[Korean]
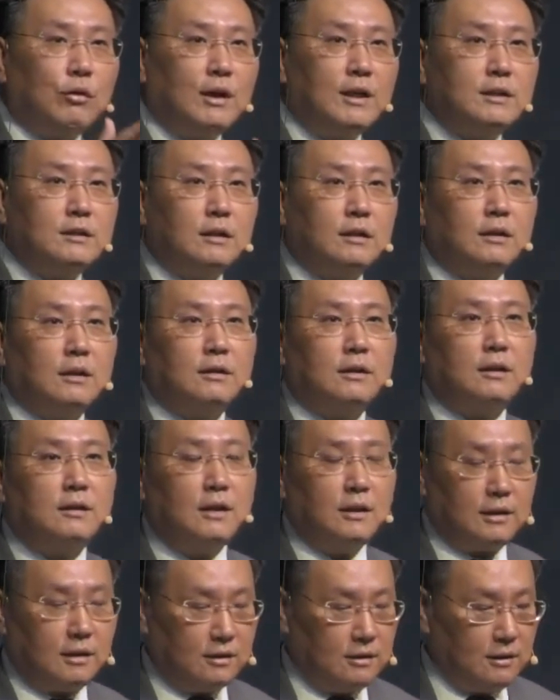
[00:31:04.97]
있어야 된다는
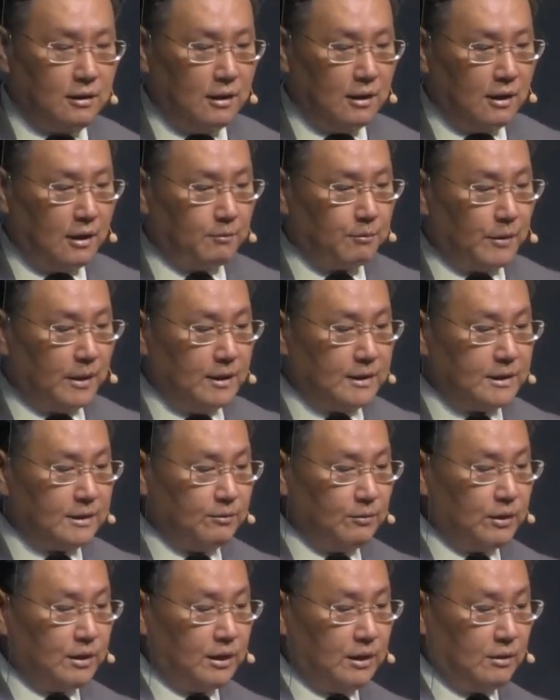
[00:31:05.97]
얘기를
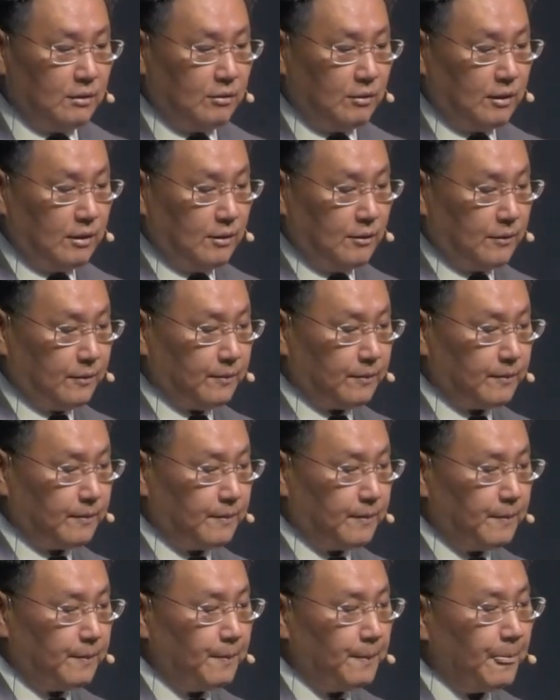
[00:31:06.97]
말씀드린 거예요.
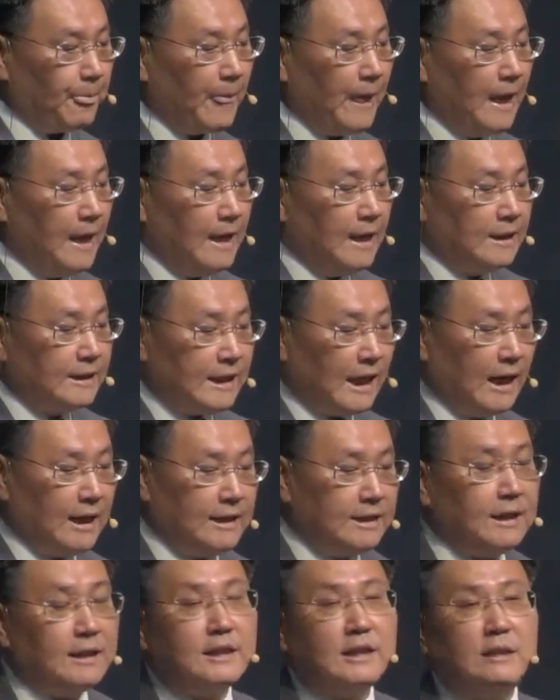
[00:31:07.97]
자,
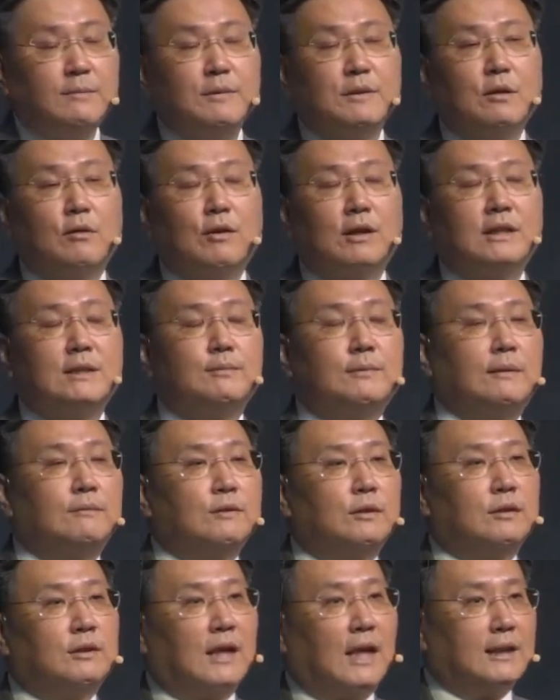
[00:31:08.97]
이제 12절과
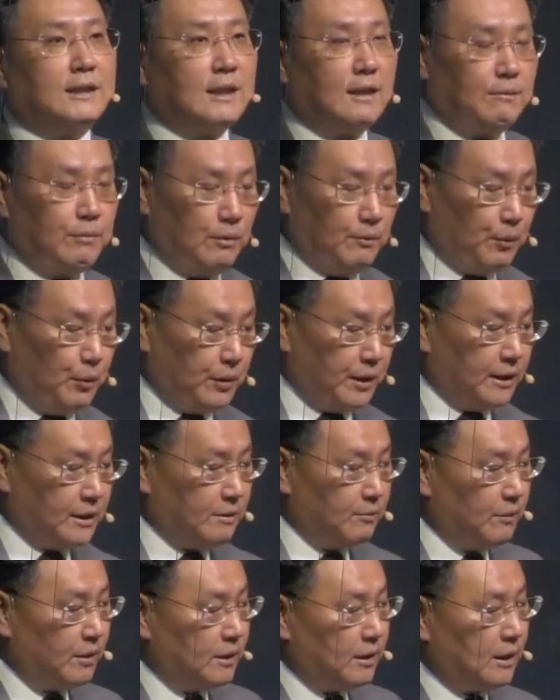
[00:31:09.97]
13절을 다시 한번
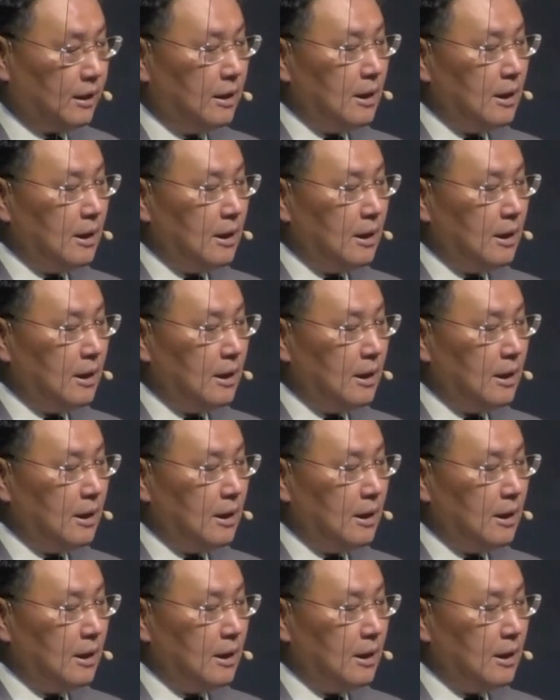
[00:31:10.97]
보겠습니다.